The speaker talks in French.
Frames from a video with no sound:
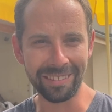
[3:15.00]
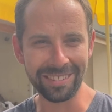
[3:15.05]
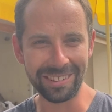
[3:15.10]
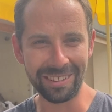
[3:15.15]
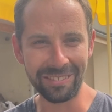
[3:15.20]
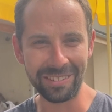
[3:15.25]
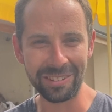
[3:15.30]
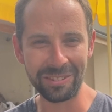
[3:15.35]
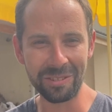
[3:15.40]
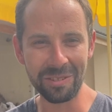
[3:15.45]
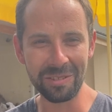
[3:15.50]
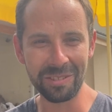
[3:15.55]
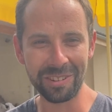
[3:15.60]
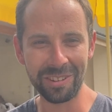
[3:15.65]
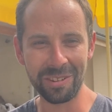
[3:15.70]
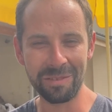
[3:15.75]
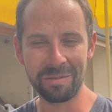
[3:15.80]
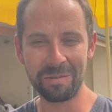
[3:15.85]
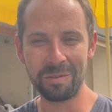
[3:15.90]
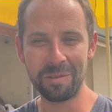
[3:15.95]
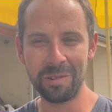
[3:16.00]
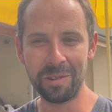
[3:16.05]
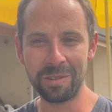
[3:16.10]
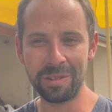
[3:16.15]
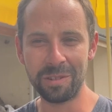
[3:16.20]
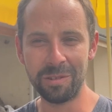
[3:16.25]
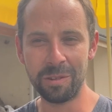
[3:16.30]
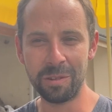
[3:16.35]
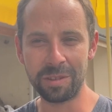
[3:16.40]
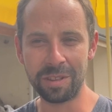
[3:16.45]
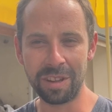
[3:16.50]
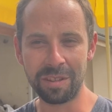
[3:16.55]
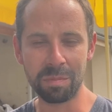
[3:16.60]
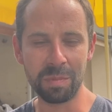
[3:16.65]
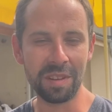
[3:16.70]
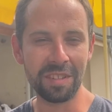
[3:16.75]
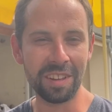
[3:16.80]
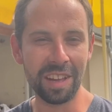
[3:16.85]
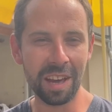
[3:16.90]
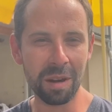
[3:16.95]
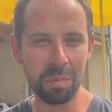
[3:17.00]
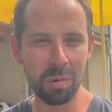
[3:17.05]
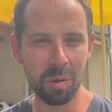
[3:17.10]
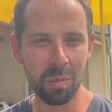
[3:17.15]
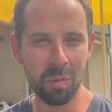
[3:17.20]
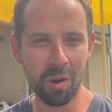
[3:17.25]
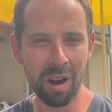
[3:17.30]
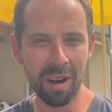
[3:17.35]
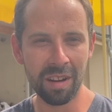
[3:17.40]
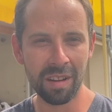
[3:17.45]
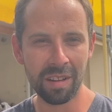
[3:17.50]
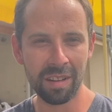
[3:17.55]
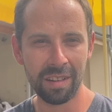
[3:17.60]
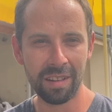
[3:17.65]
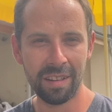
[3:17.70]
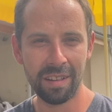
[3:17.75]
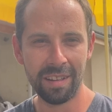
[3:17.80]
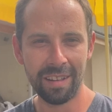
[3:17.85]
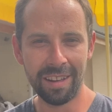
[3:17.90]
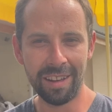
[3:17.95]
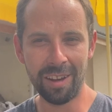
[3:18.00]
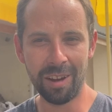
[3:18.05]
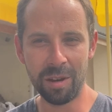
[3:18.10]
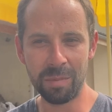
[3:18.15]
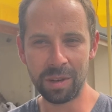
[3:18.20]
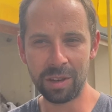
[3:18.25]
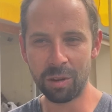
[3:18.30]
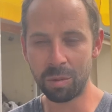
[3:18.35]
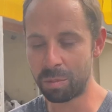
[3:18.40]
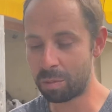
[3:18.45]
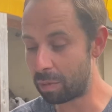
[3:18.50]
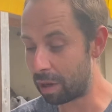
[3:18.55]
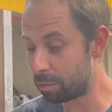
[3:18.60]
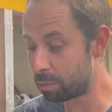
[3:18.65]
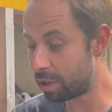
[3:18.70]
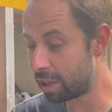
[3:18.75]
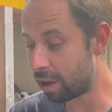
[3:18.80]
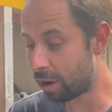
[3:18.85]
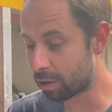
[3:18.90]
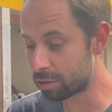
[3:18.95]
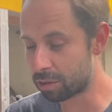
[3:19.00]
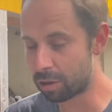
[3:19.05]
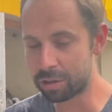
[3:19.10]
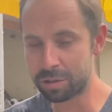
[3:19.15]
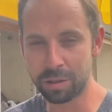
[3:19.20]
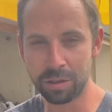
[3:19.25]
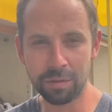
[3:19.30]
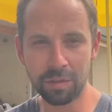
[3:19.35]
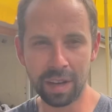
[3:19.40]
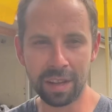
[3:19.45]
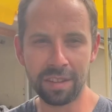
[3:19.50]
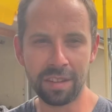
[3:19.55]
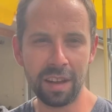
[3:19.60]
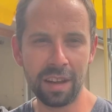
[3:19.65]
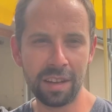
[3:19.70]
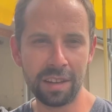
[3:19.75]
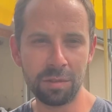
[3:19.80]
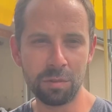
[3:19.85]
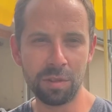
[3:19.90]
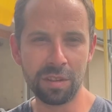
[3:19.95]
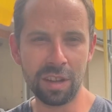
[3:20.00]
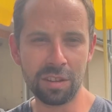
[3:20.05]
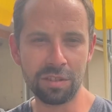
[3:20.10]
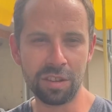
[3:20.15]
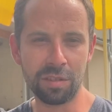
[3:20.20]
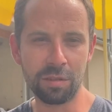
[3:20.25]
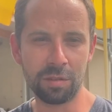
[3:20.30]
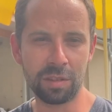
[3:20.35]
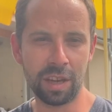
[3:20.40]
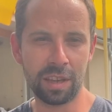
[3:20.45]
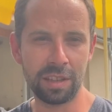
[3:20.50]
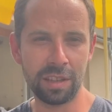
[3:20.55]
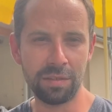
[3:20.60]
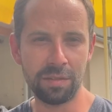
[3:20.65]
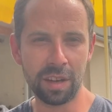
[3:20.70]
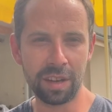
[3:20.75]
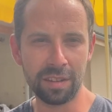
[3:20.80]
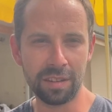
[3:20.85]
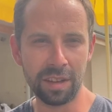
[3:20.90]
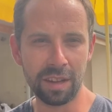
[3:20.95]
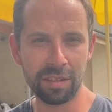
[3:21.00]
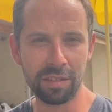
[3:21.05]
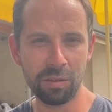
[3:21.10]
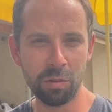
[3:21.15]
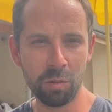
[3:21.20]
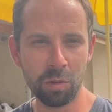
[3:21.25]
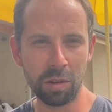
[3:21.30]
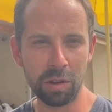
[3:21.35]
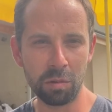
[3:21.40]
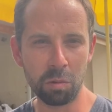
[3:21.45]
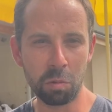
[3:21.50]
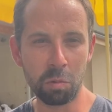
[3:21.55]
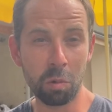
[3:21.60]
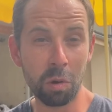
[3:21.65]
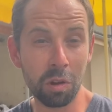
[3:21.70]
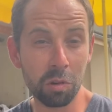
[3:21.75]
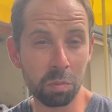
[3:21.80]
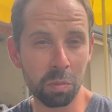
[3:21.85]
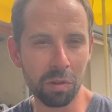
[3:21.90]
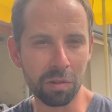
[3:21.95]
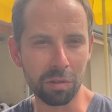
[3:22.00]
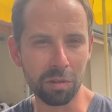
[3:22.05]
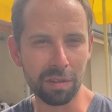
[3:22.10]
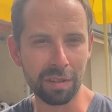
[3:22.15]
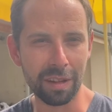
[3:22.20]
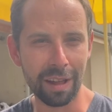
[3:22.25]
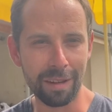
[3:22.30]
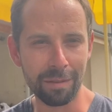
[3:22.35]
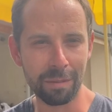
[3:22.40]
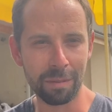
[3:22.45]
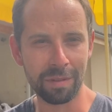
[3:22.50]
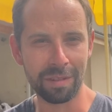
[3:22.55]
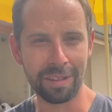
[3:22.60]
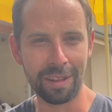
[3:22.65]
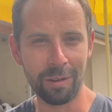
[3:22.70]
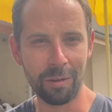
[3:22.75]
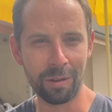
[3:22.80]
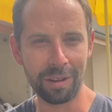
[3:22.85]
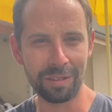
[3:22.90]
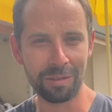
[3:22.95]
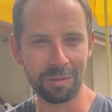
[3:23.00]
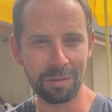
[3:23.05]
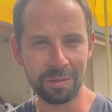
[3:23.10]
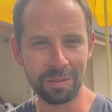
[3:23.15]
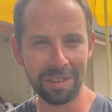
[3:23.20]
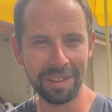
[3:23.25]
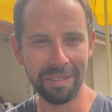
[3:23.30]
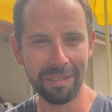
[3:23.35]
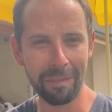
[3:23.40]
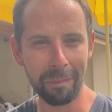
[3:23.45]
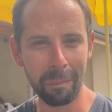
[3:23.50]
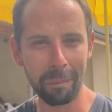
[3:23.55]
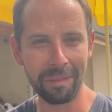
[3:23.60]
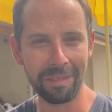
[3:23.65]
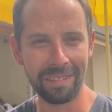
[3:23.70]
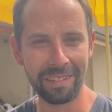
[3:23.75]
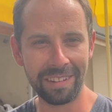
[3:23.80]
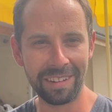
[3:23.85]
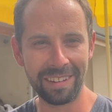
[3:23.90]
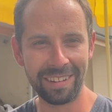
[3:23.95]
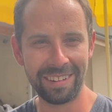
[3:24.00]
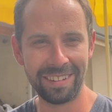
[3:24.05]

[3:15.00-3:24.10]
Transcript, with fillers: J'avais juste vu le, test PCR pour moi. maintenant, lui, il est en ordre de vaccin et tout ça. J'ai son carnet de vaccination et donc voilà, je pense que ça, aurait suffi. Voilà.